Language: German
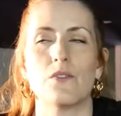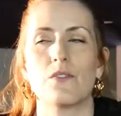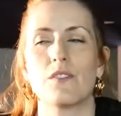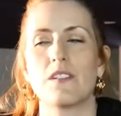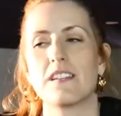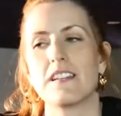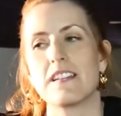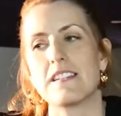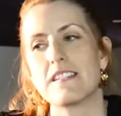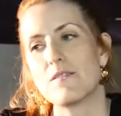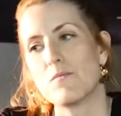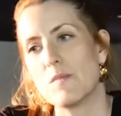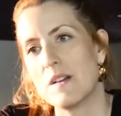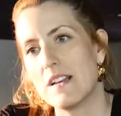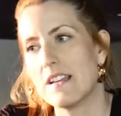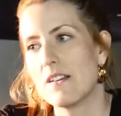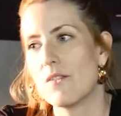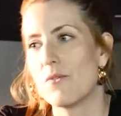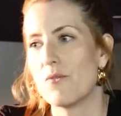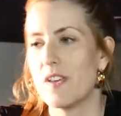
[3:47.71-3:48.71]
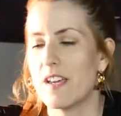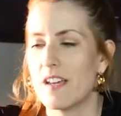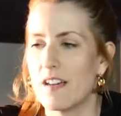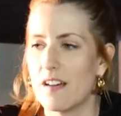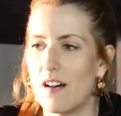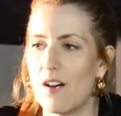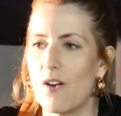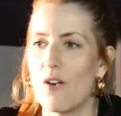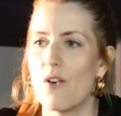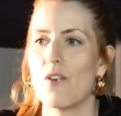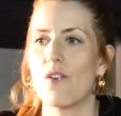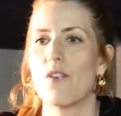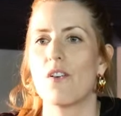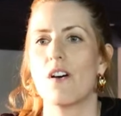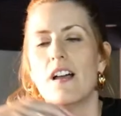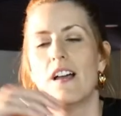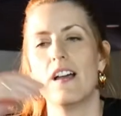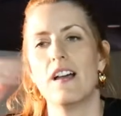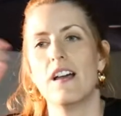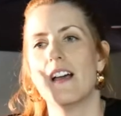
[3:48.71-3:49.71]
Und jetzt überlegen wir auch,
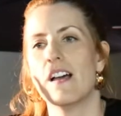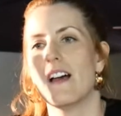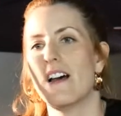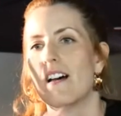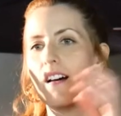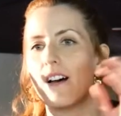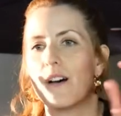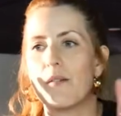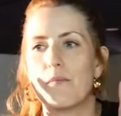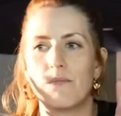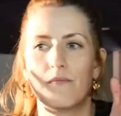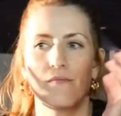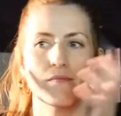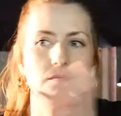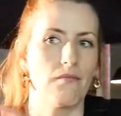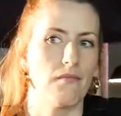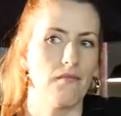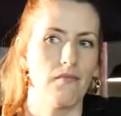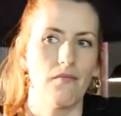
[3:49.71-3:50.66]
ähm,